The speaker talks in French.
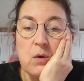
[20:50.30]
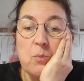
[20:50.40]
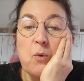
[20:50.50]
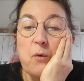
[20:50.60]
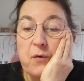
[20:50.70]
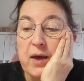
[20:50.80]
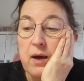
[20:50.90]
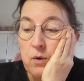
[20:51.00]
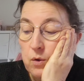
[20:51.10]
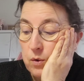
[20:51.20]
pour
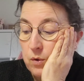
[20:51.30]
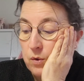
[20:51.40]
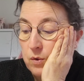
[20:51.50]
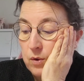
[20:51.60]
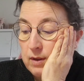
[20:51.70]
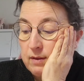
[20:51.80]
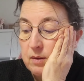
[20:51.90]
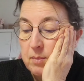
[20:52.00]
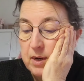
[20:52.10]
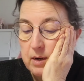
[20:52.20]
faire un
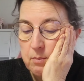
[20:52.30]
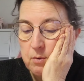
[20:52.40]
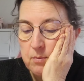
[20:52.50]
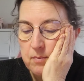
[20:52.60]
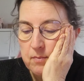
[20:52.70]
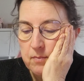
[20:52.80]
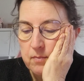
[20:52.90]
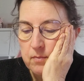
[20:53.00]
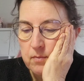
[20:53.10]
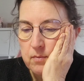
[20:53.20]
si bel album
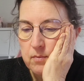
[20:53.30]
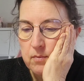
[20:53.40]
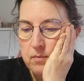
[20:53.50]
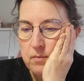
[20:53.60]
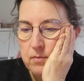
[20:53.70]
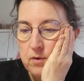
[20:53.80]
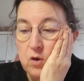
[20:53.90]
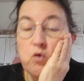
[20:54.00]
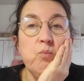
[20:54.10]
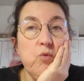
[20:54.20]

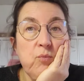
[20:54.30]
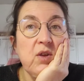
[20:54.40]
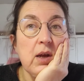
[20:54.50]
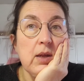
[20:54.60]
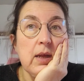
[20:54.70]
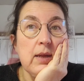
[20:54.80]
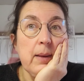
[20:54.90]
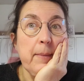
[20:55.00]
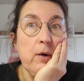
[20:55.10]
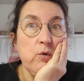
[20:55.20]
si tu peux me dire ça,
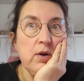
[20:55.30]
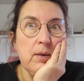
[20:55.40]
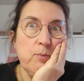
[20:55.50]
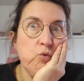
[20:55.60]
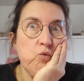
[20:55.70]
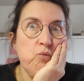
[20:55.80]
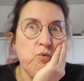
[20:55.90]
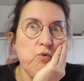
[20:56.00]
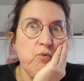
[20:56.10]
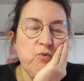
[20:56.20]
ça m'arrangerait beaucoup,
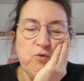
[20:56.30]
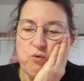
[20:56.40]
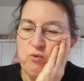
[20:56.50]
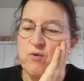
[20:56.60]
beaucoup, beaucoup